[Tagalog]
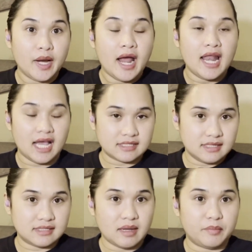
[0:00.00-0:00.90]
last
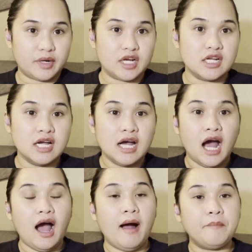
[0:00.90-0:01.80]
December.
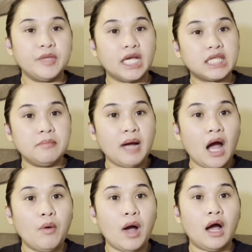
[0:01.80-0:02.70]
Um,
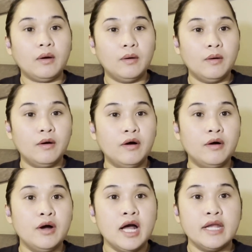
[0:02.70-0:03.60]
nagtrabaho ako
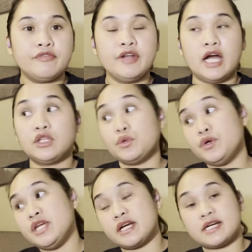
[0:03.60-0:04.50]
ng
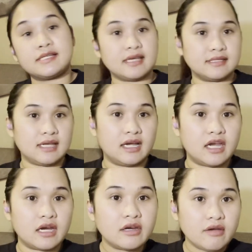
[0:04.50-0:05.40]
2 years as a
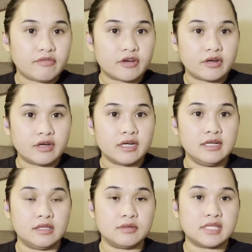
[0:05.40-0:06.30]
caregiver
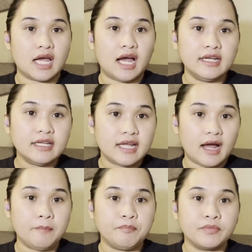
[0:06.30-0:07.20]
dito sa
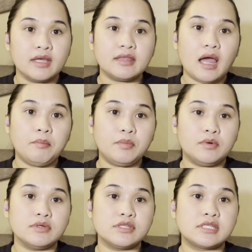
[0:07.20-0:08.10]
Canada.
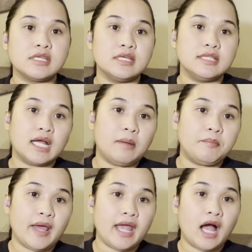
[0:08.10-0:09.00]
Tapos,
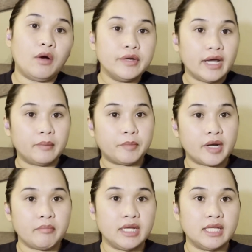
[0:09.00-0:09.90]
nag-apply ako ng
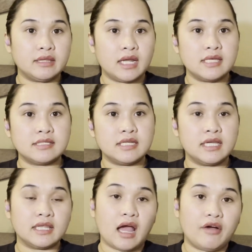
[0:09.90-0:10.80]
permanent
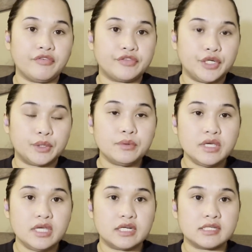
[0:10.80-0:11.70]
resident after 2
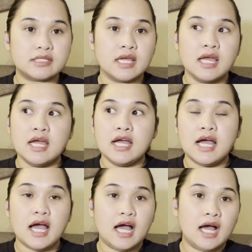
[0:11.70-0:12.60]
years
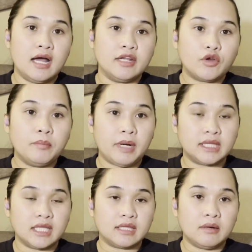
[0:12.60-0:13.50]
at kung
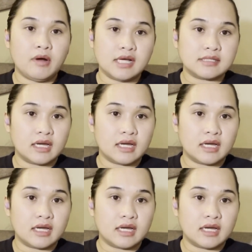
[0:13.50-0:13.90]
pagtatrabaho as a